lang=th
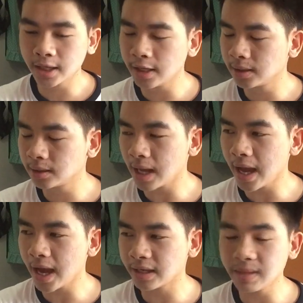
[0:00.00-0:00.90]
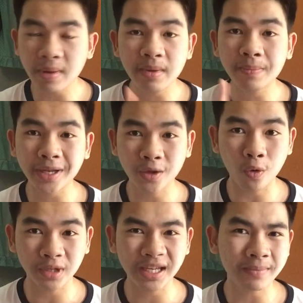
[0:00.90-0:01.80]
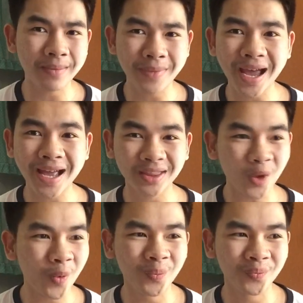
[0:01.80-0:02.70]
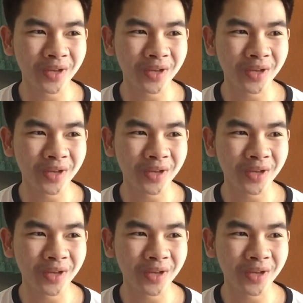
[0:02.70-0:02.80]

กินอาหารที่ไม่มีประโยชน์กินมาม่าต้ม